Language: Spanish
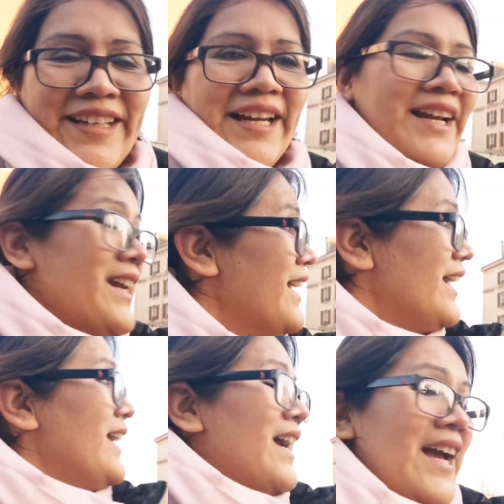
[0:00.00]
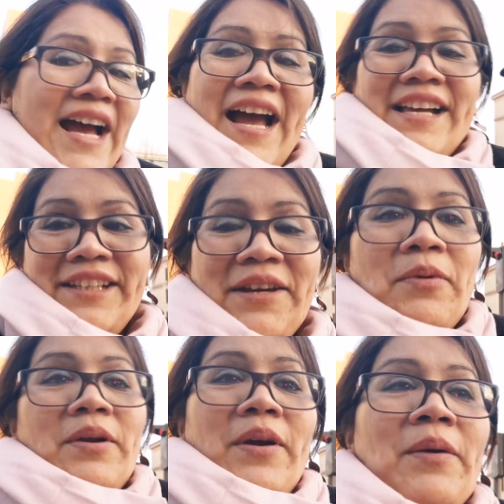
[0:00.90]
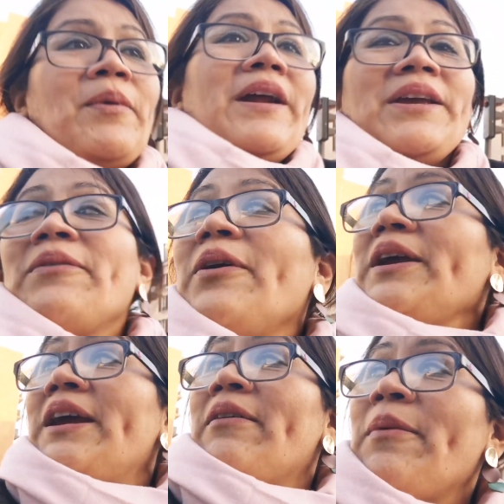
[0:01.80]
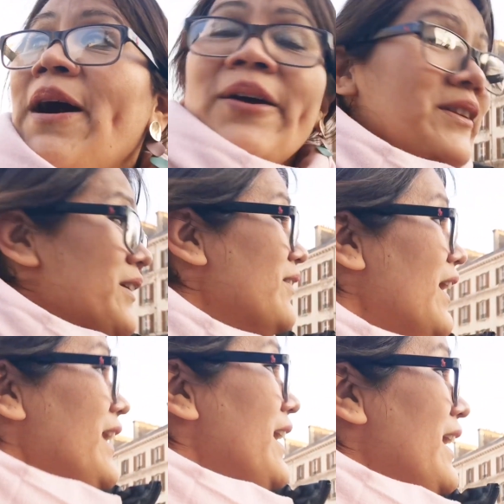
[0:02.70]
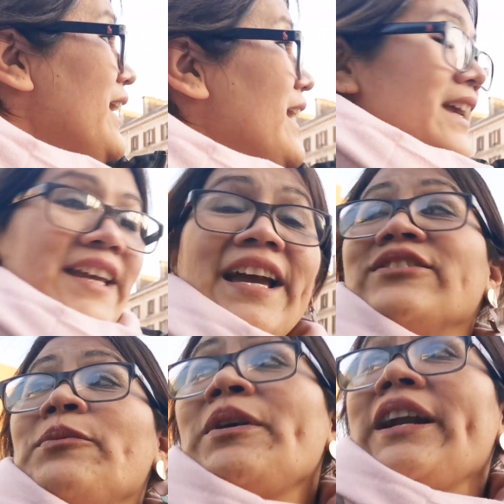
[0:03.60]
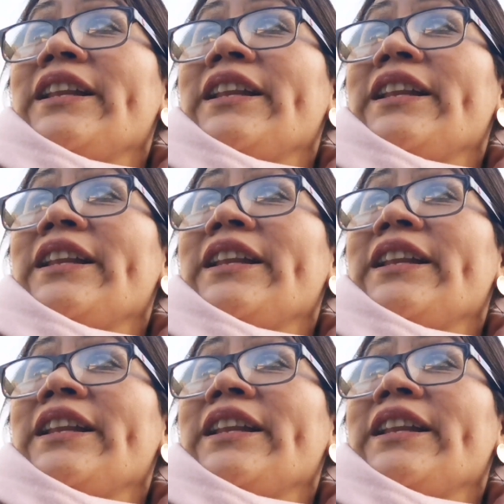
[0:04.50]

cenar. Así que bueno, por aquí voy, vamos a continuar. Y estoy muy